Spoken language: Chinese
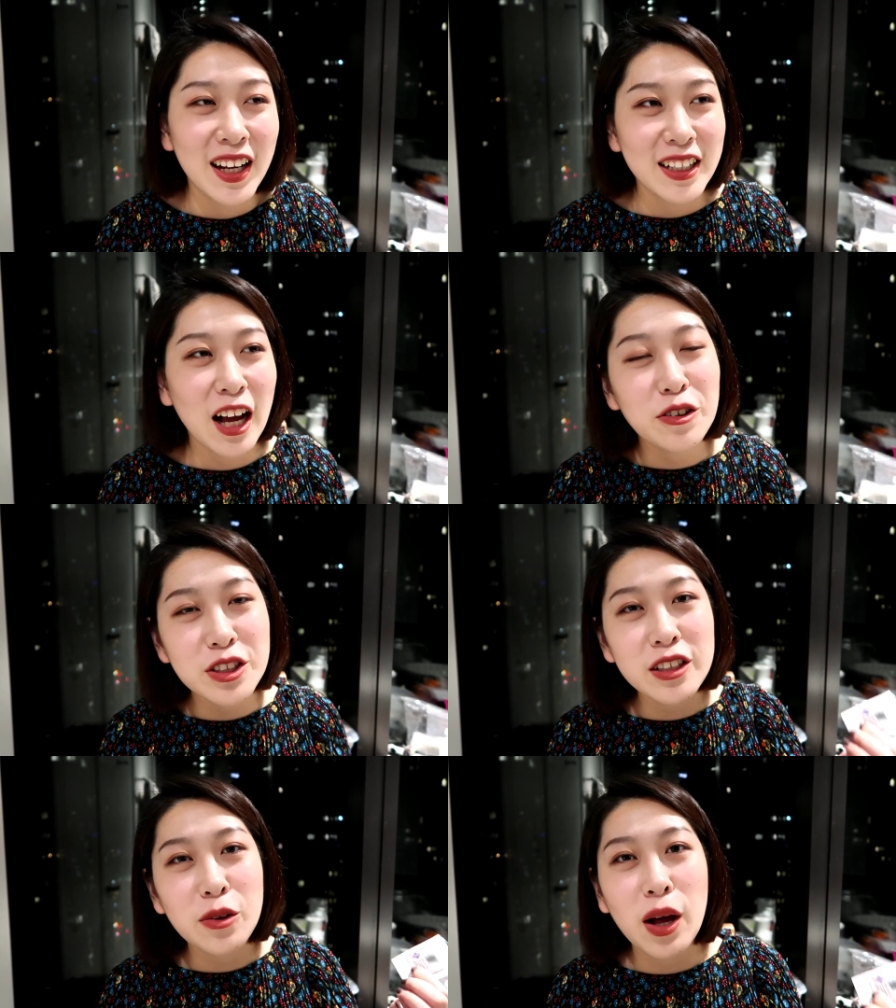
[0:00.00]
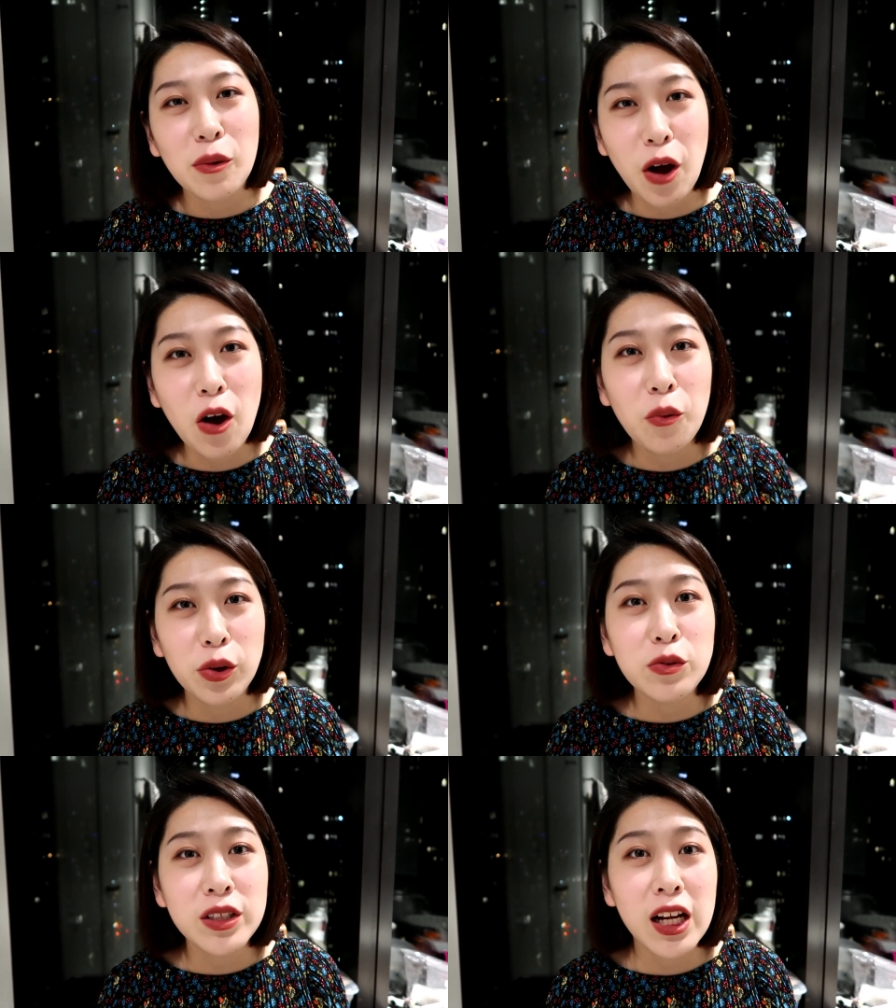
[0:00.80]
然后这款，然后我
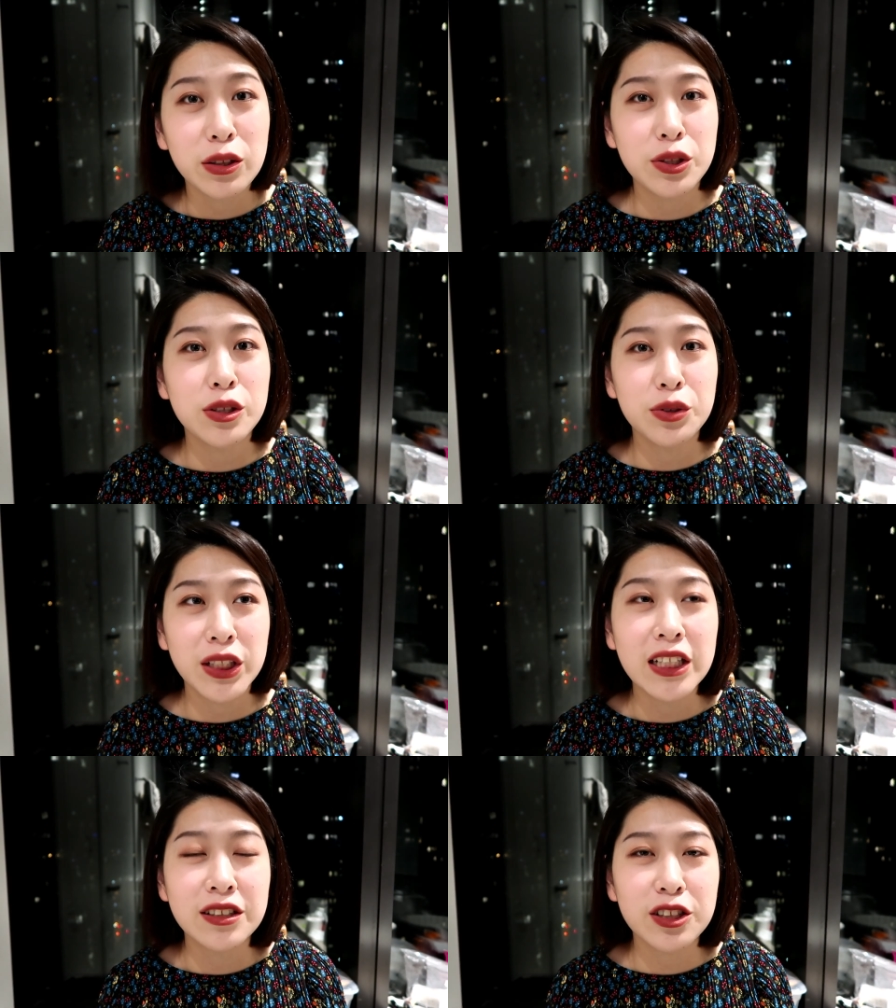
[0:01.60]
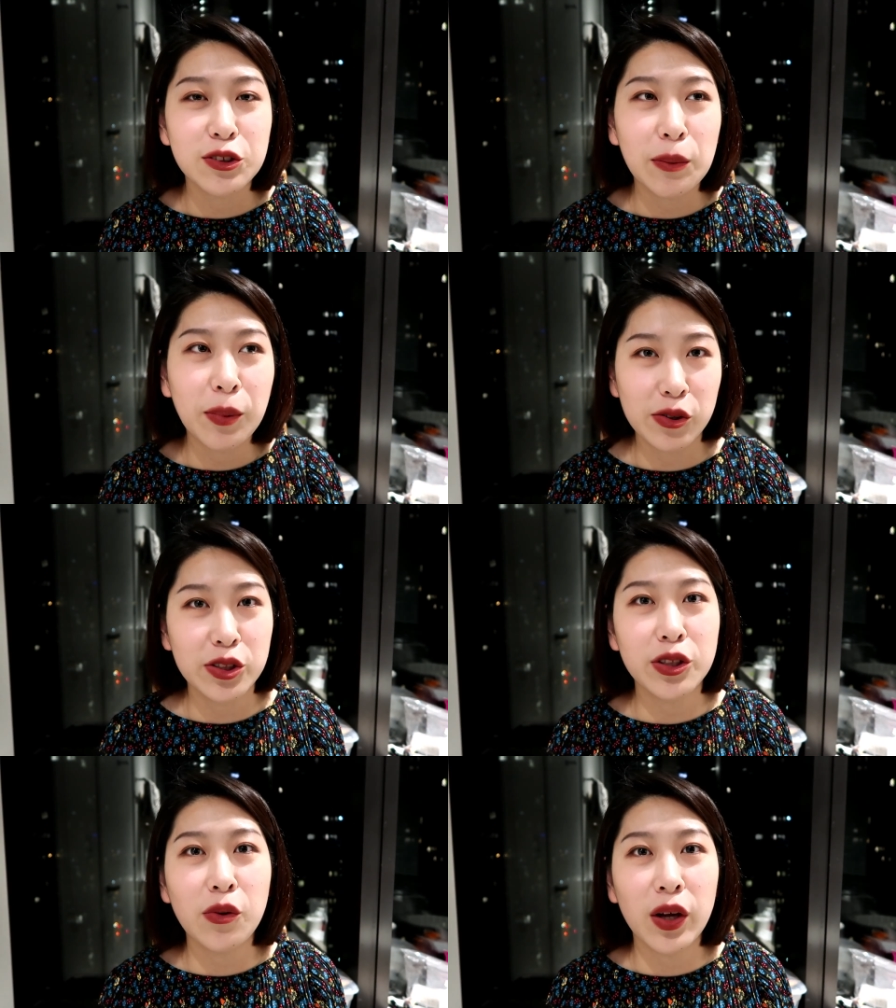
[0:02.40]
用下来确实觉得很喜欢，保
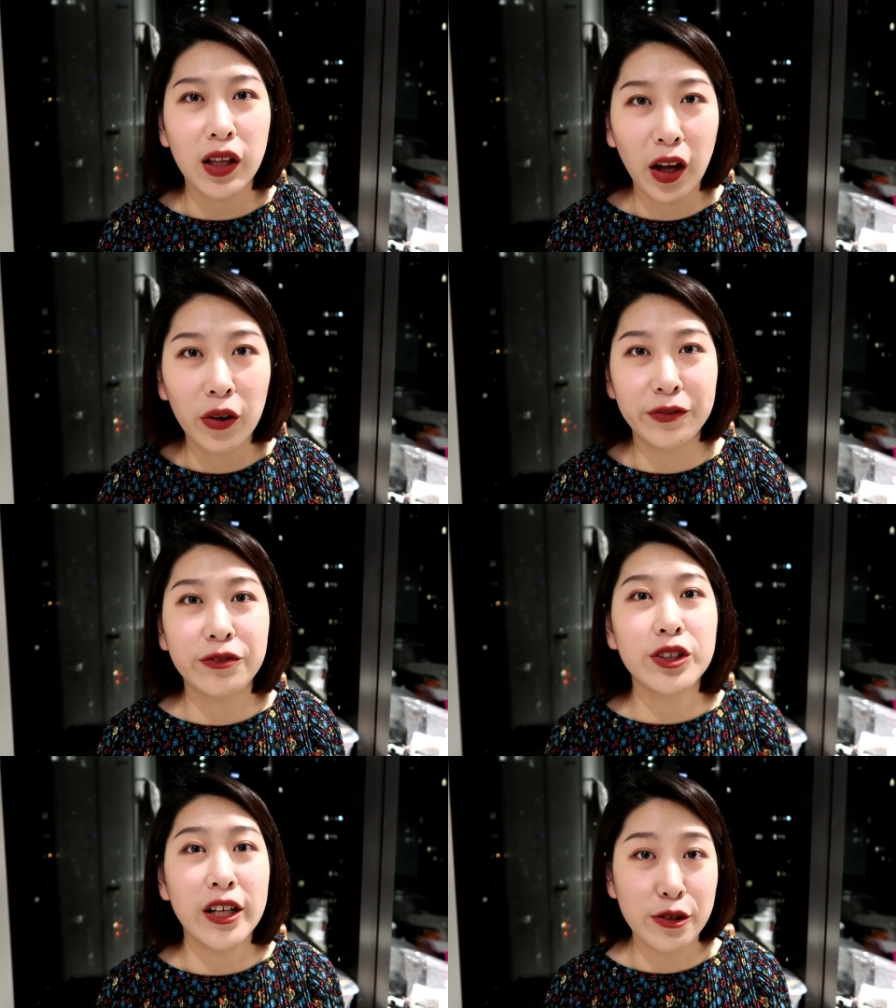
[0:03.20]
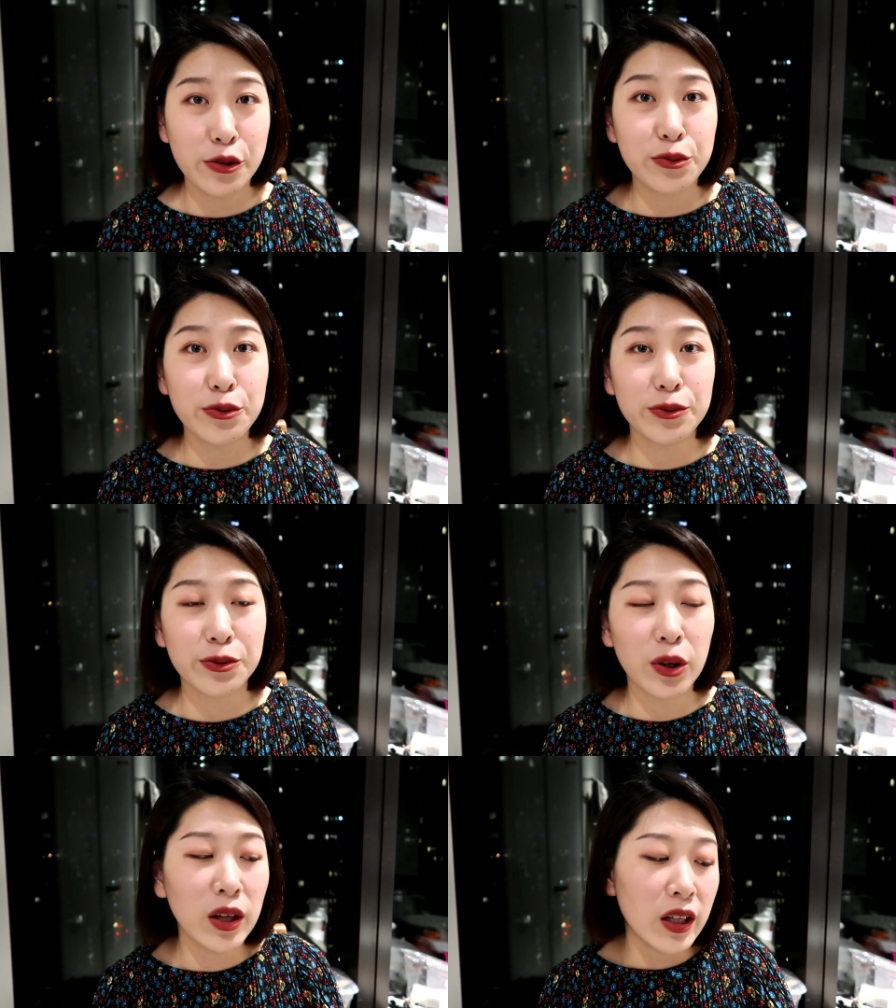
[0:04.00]
湿效果很好，敷着很舒
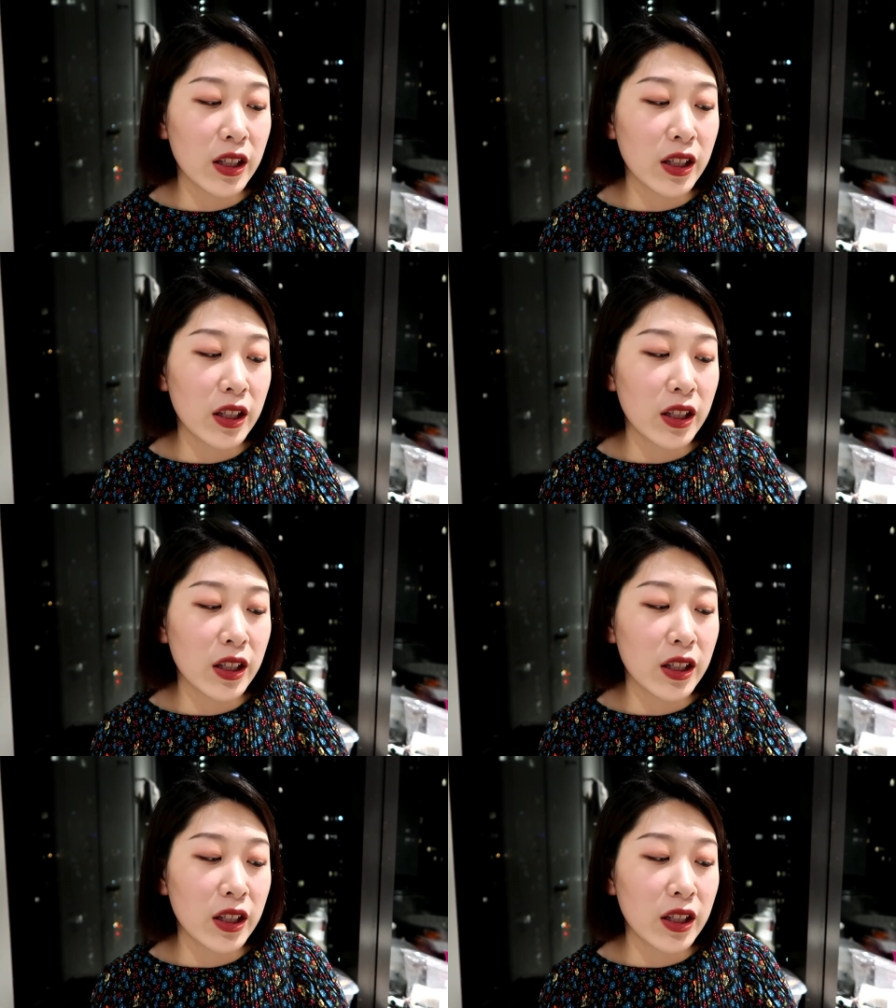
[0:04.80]
服。